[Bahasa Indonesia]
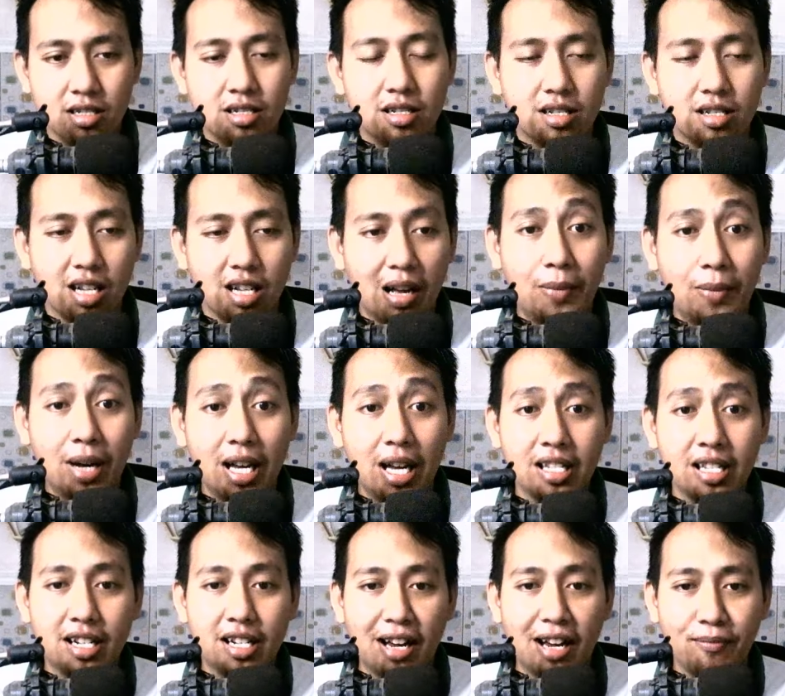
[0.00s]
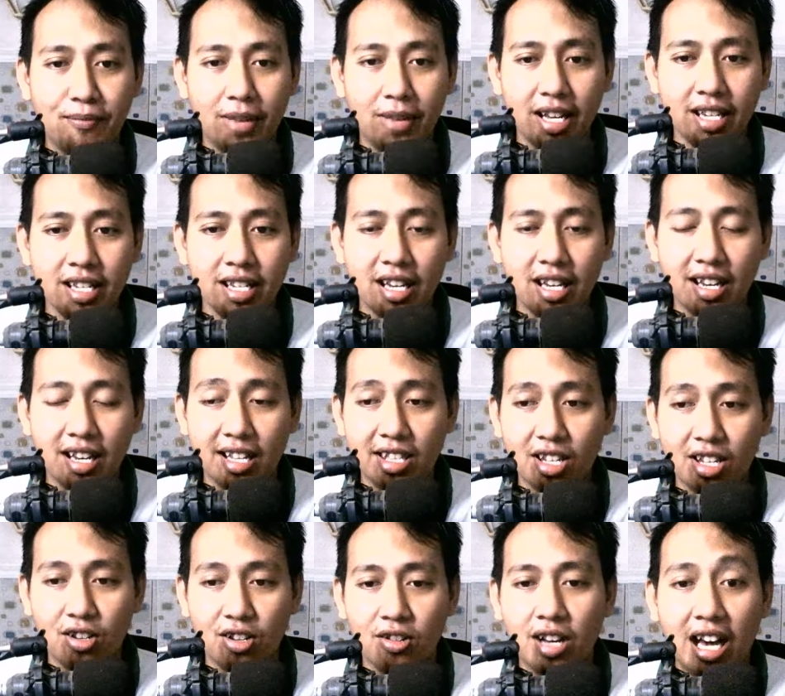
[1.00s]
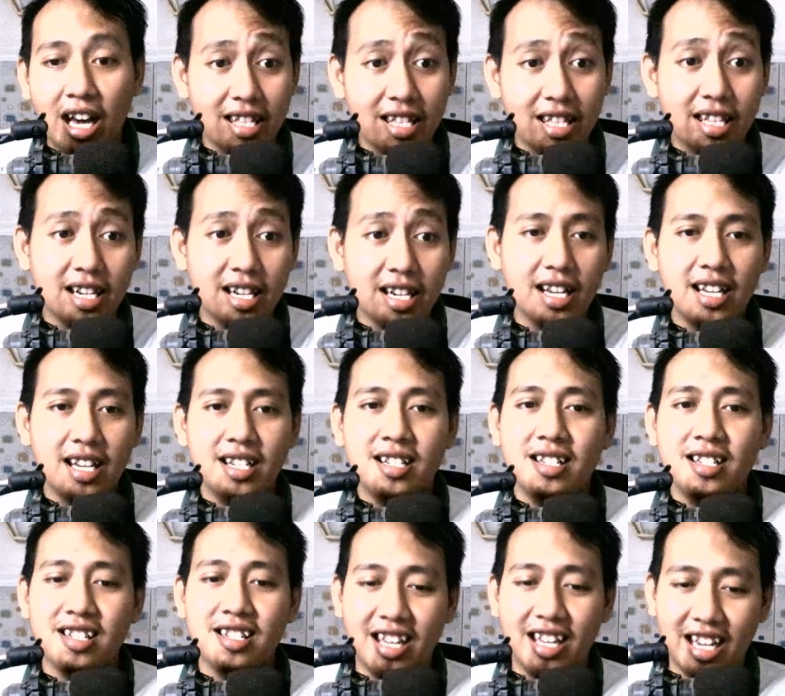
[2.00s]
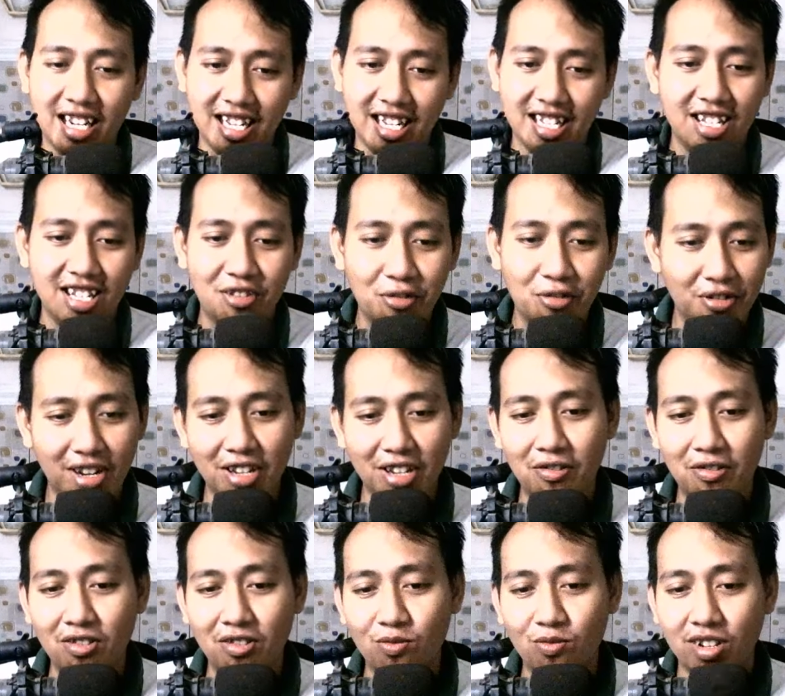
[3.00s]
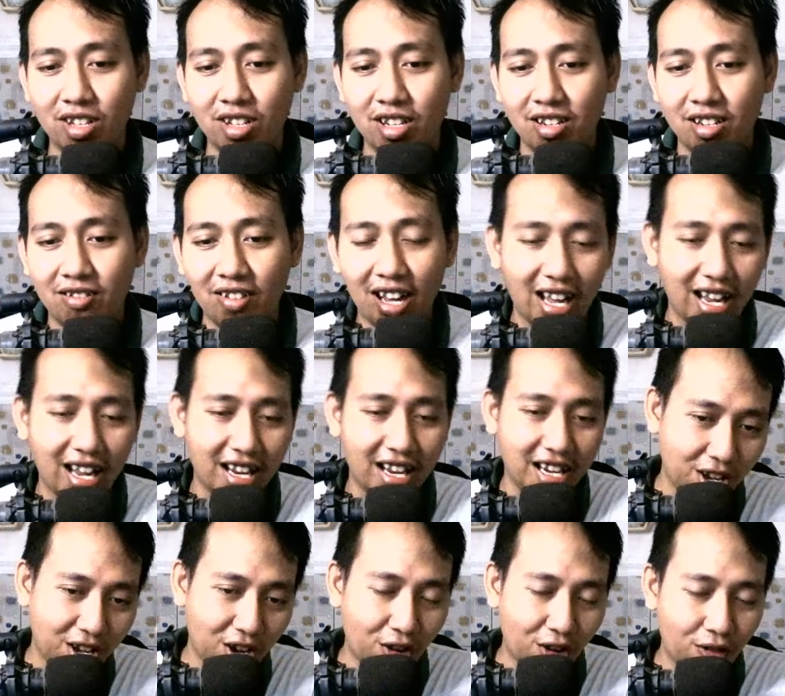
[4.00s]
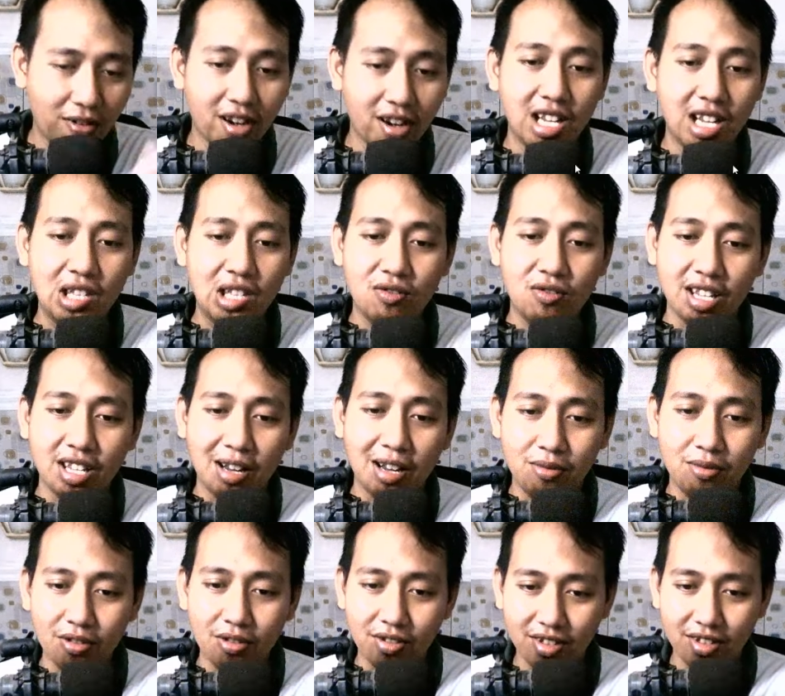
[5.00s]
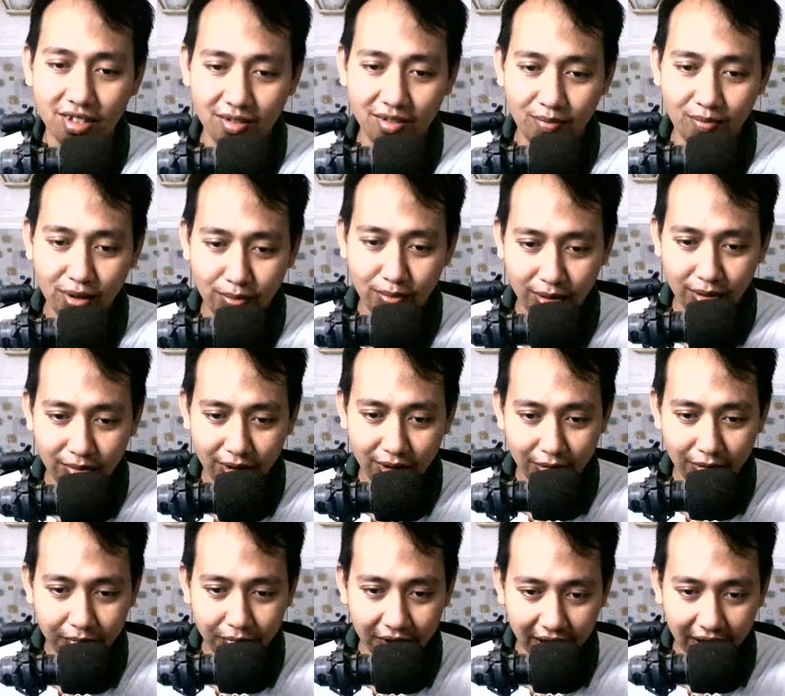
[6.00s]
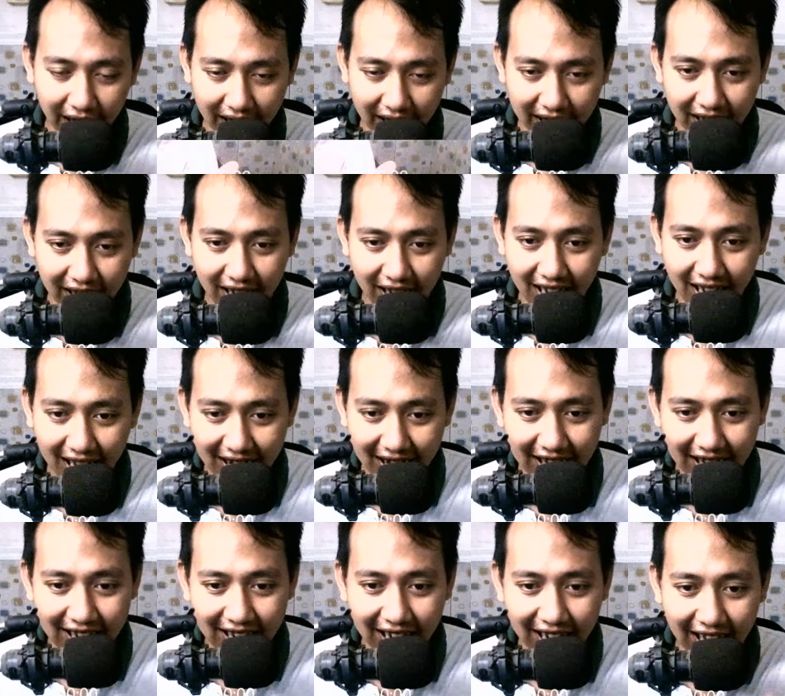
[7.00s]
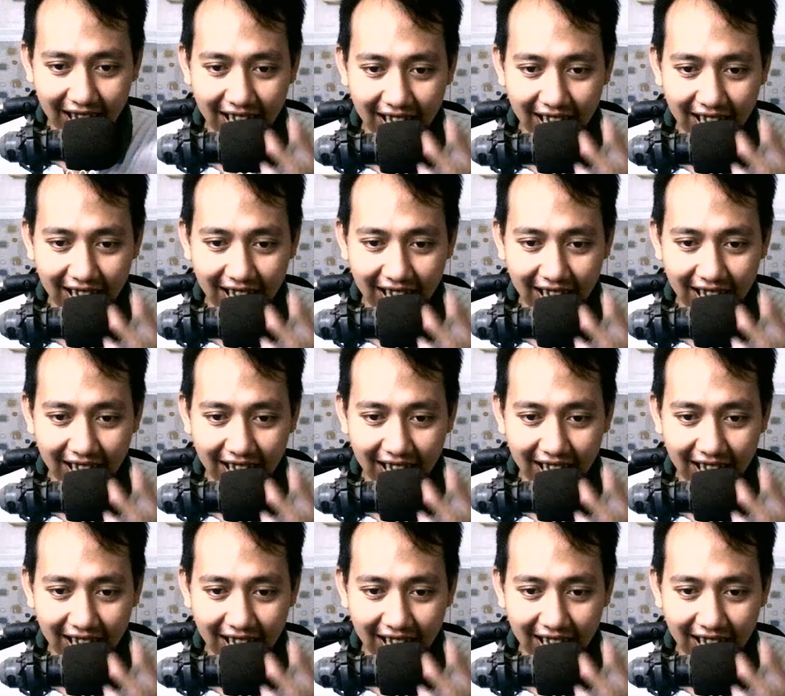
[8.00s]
kampanye damai ya atau hari tenang ya ini diturunkan dulu semuanya. Wah, ini offernya itu dicabut. Beng, beng, beng, beng. Nah, ini kelihatan kan?